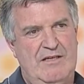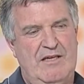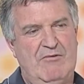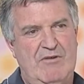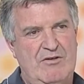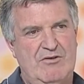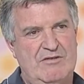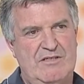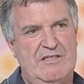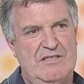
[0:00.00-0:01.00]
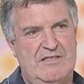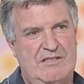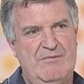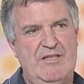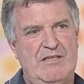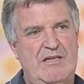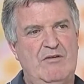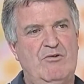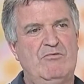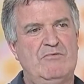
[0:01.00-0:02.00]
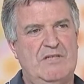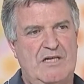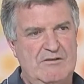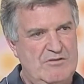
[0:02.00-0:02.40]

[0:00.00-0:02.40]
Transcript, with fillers: è qualcosa di esattamente il contrario